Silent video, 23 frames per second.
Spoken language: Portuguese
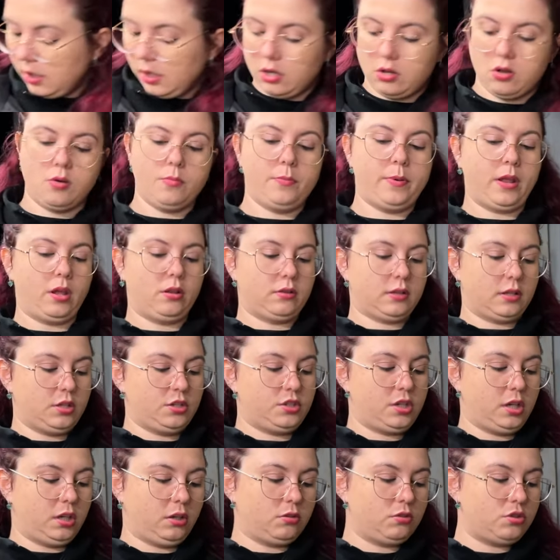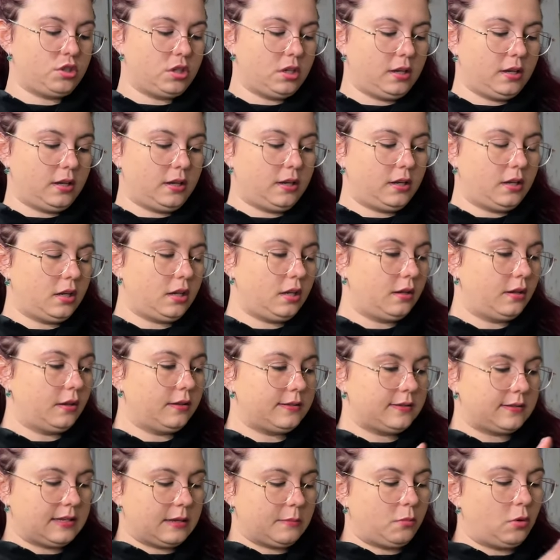e comprei um tantinho de
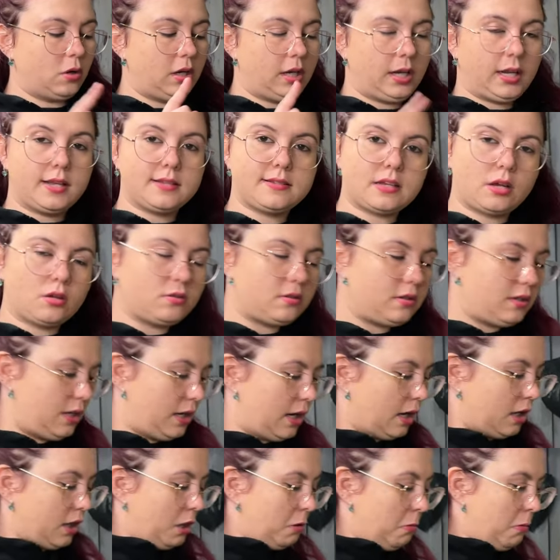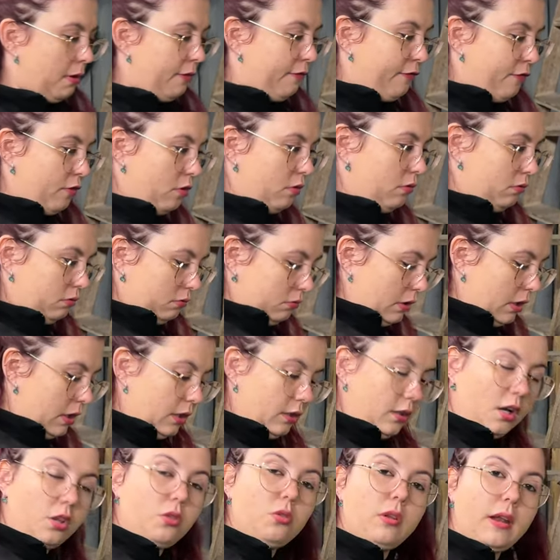cebolinha e salsinha, que também vou
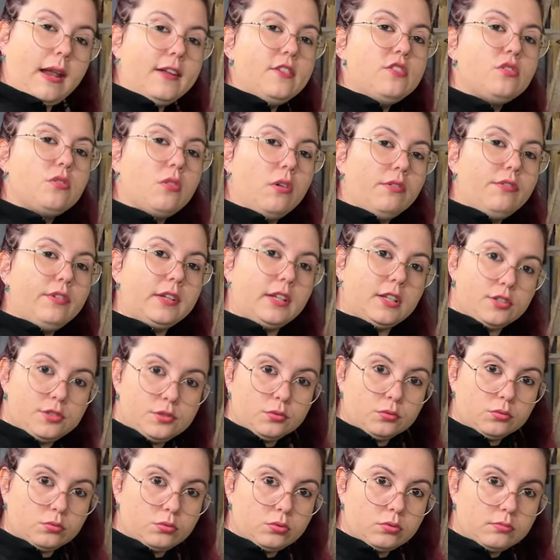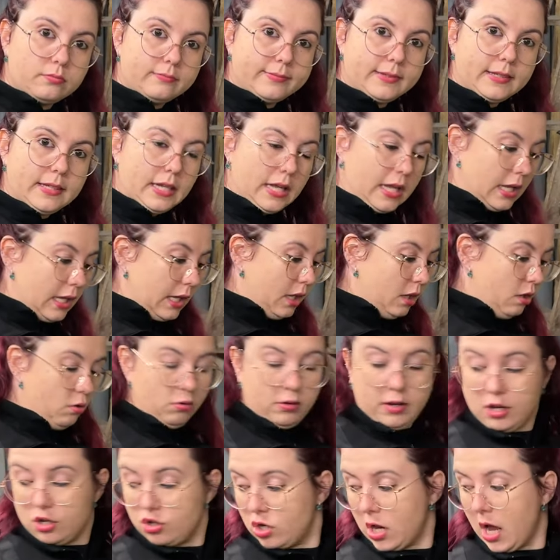triturar de novo aqui junto. E um
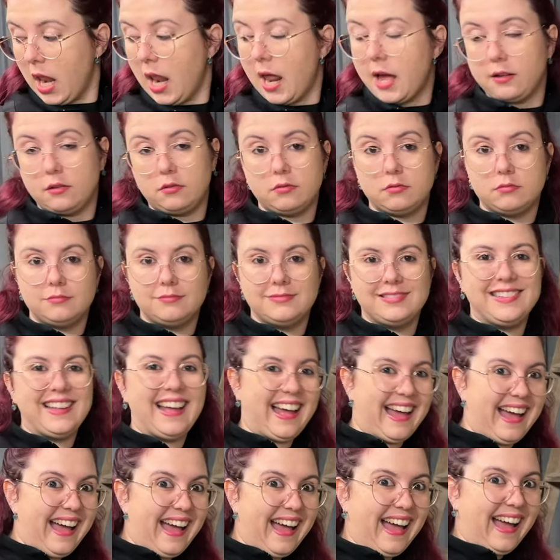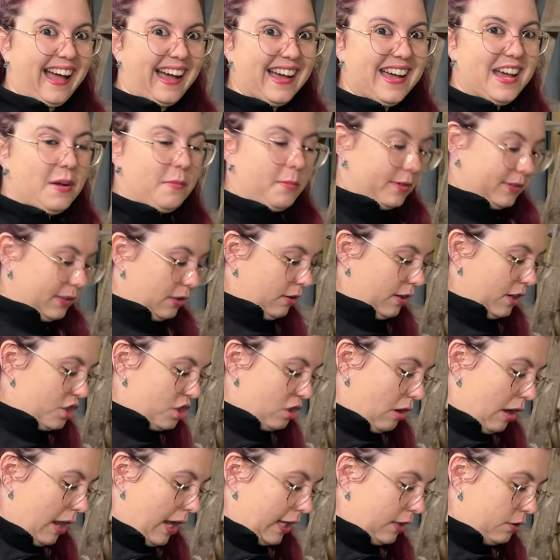queijo ralado. Ah, vou dar um queijo
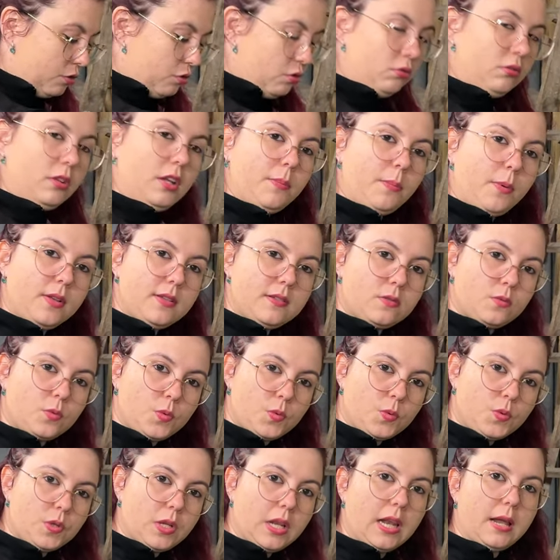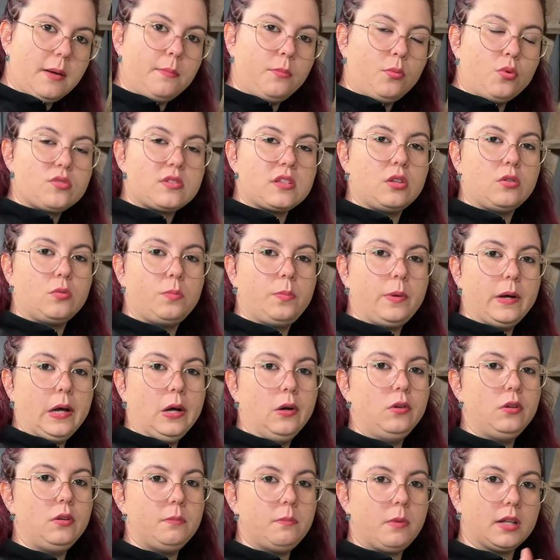ralado junto, depois lambuza no
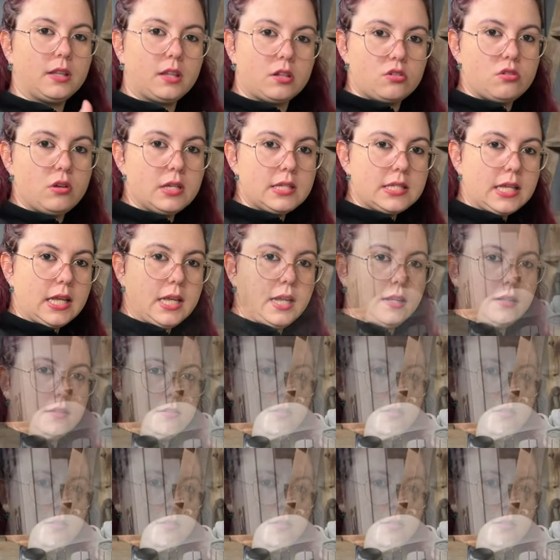pão e bota o churrasqueiro.